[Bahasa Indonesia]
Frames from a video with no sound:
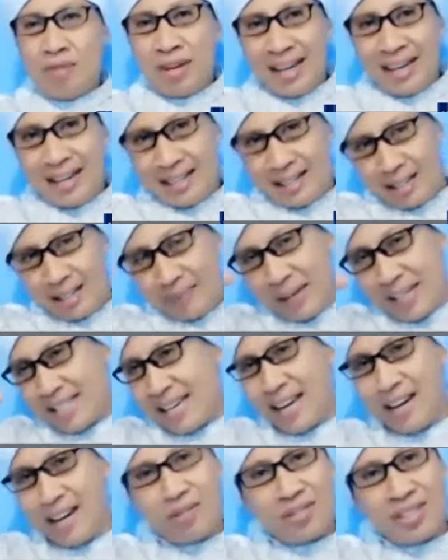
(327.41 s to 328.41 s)
mungkin
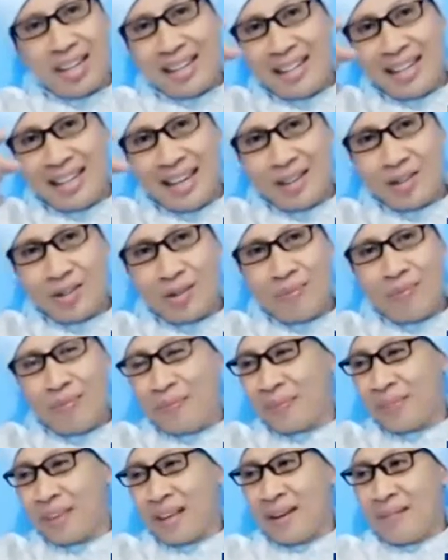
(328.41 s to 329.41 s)
spesial Ustadz ini
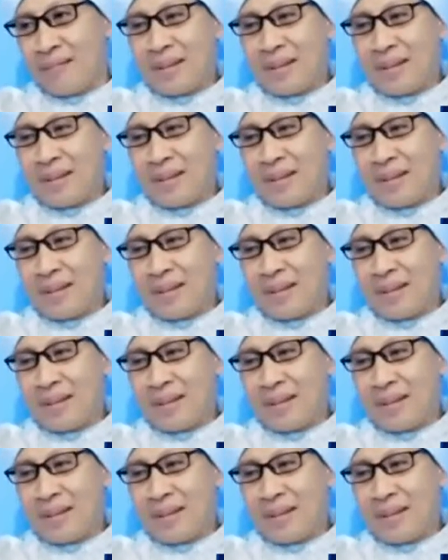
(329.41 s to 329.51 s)
antum